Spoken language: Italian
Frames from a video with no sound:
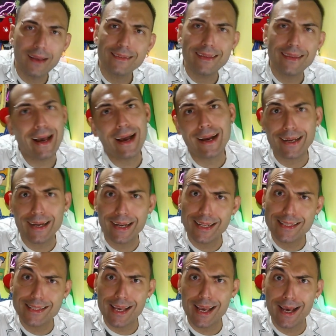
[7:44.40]
Sì,
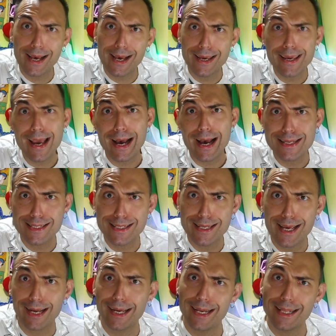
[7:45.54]
accarezza gli asini,
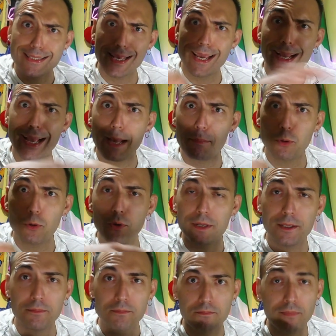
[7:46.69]
accarezza i
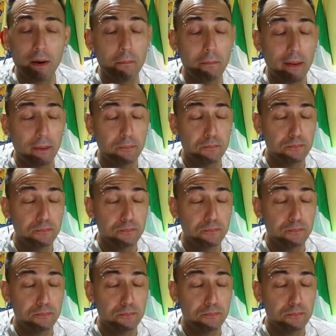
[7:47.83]
caproni, vabbè.